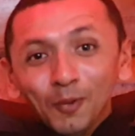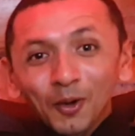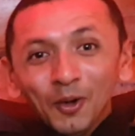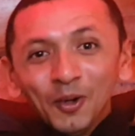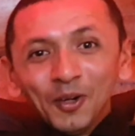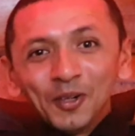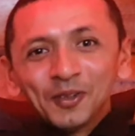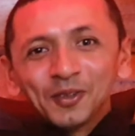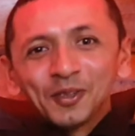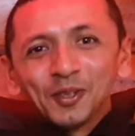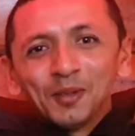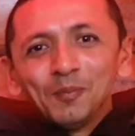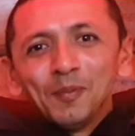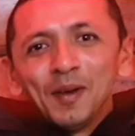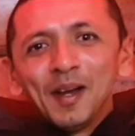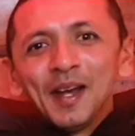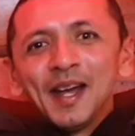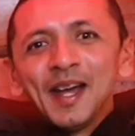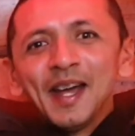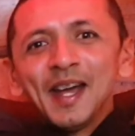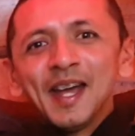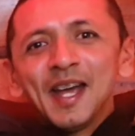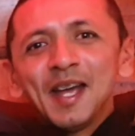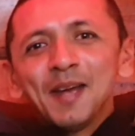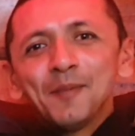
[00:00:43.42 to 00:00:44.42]
Muito
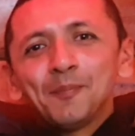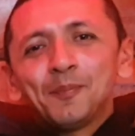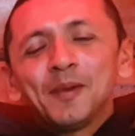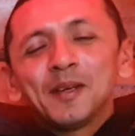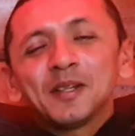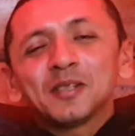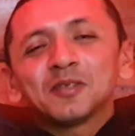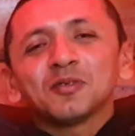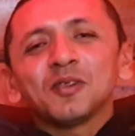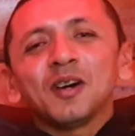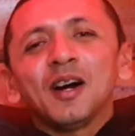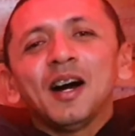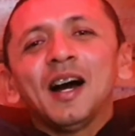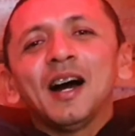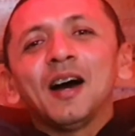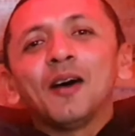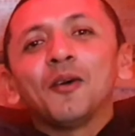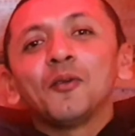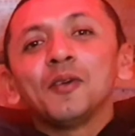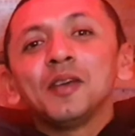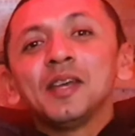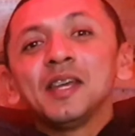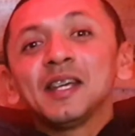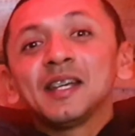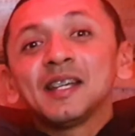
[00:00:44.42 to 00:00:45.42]
bem,
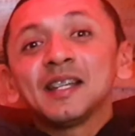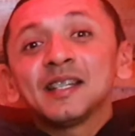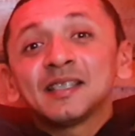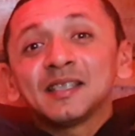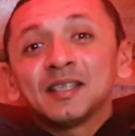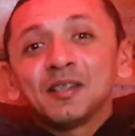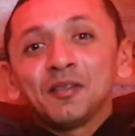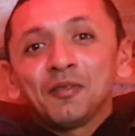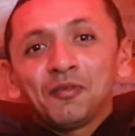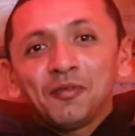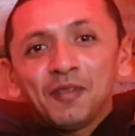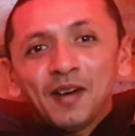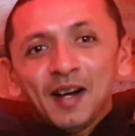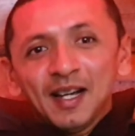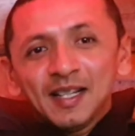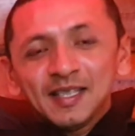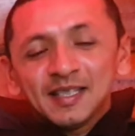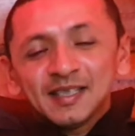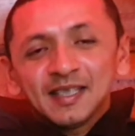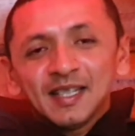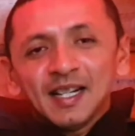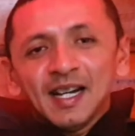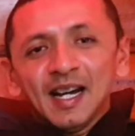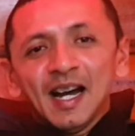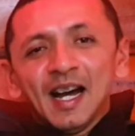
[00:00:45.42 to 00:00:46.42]
pessoal, e que se
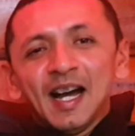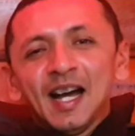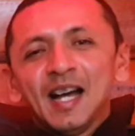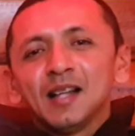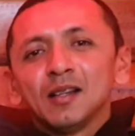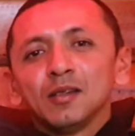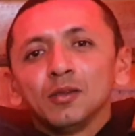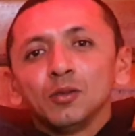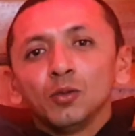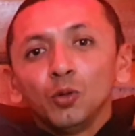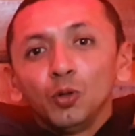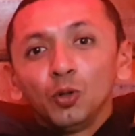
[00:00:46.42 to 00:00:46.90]
faça a